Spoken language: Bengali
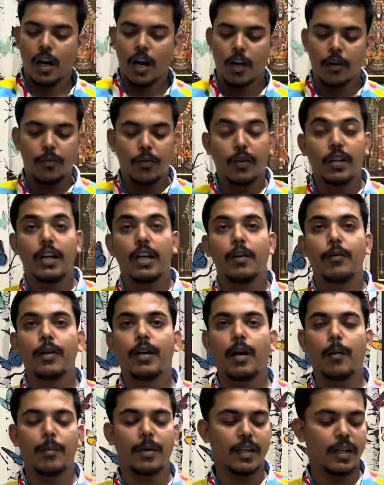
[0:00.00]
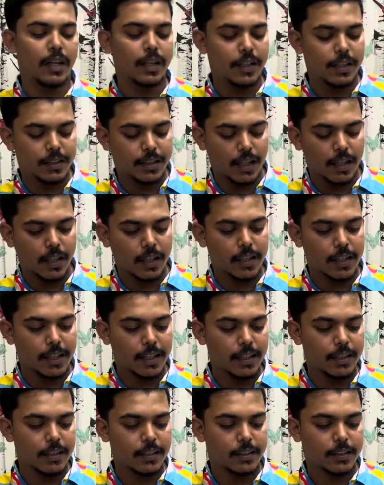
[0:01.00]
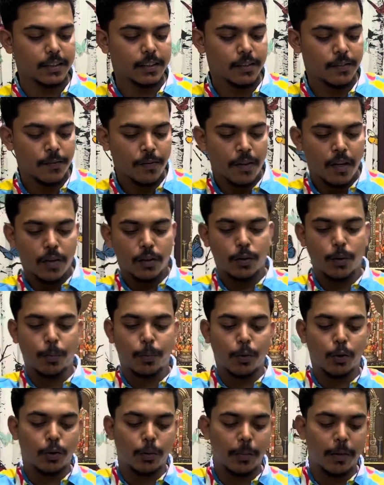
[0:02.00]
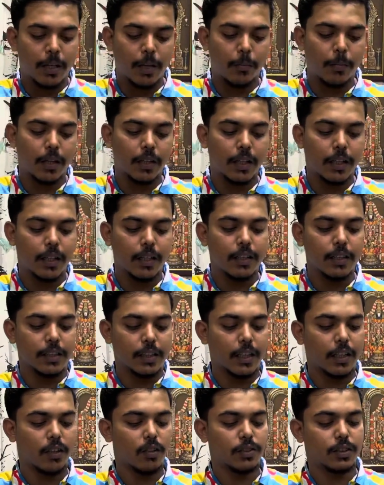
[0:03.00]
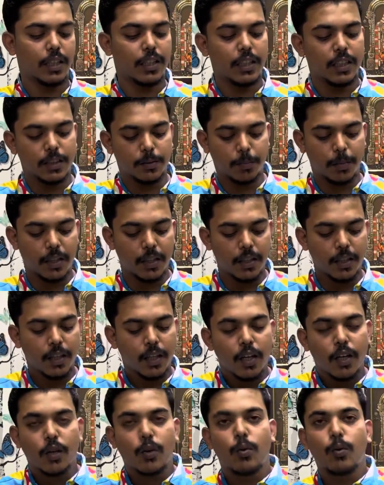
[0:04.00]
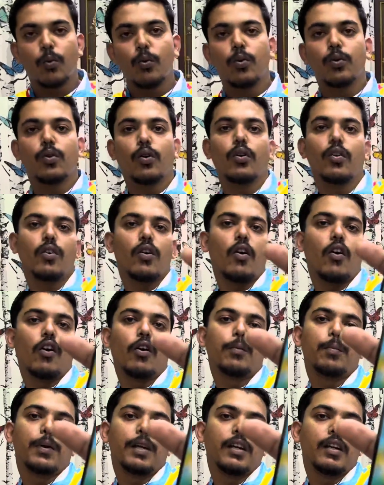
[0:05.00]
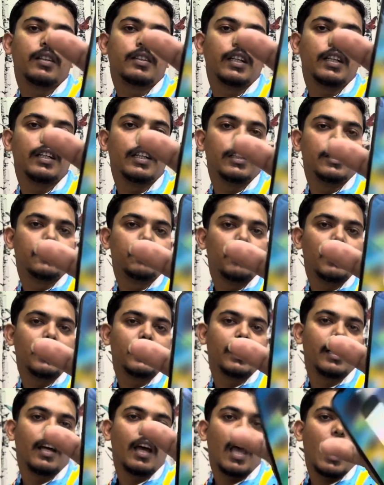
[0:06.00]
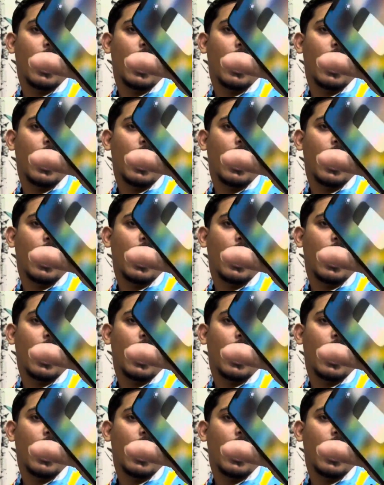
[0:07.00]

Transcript: আইফোন ইলেভেনে আমি কন্ডিশনটা দেখিয়ে দিচ্ছি তো প্রথমেই আমরা দেখিনি যেটা হচ্ছে ডিসপ্লে টু টোন অন পেয়ে যাচ্ছেন ডিসপ্লেতে